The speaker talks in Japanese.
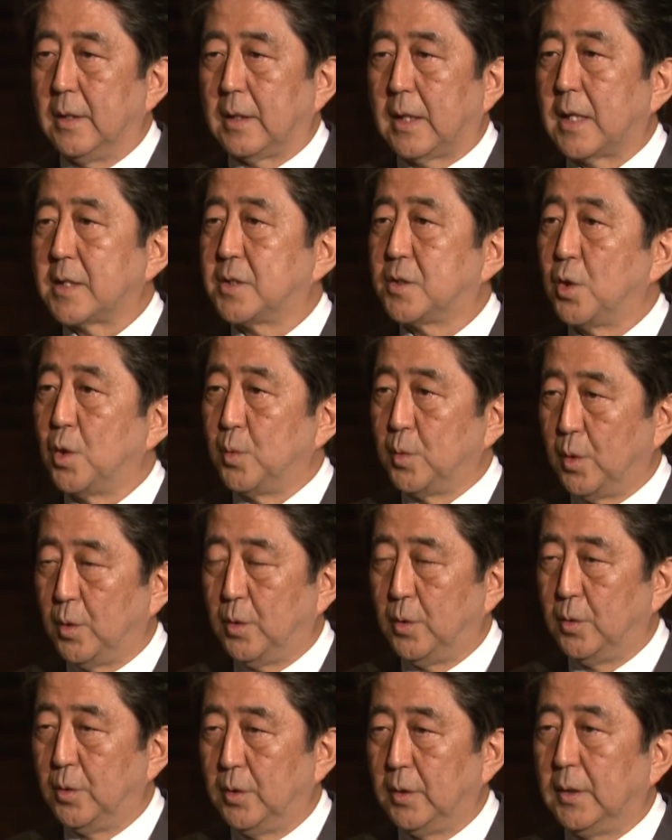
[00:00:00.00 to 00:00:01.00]
活動
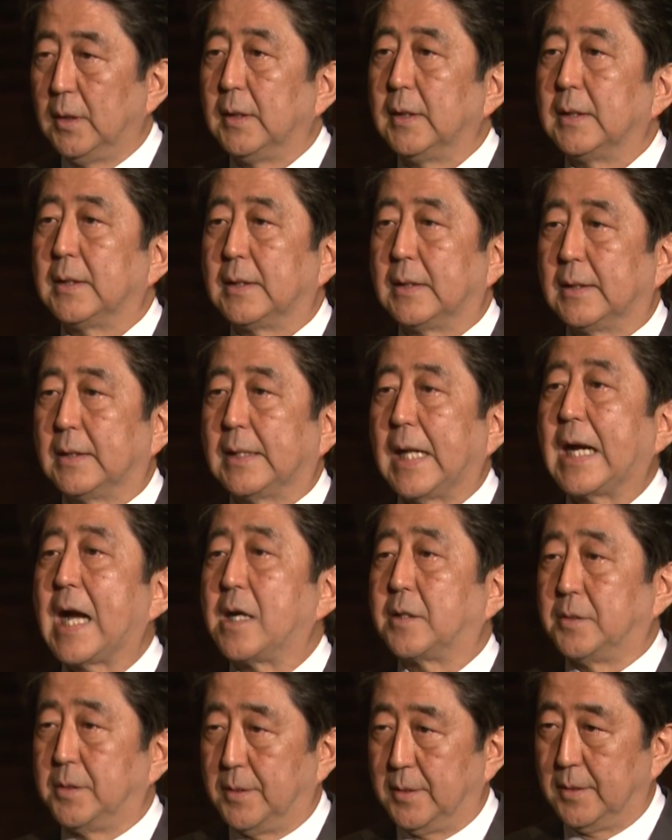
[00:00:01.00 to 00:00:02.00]
を
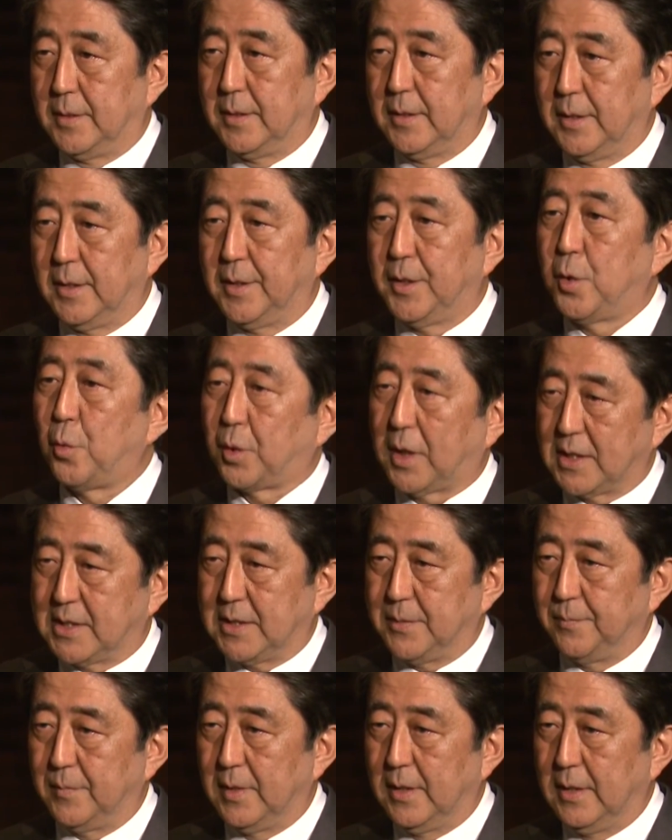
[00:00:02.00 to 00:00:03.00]
高く評価
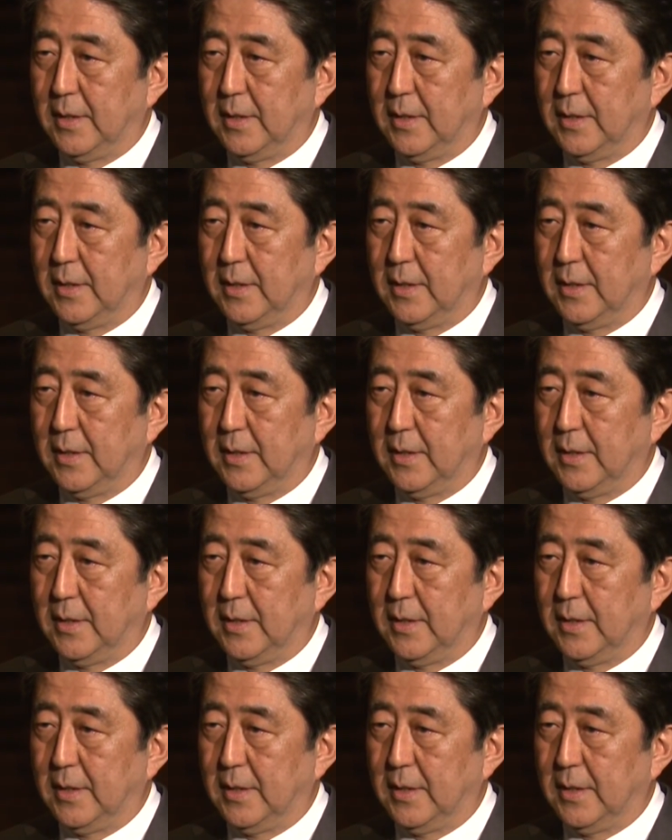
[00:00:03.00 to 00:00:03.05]
し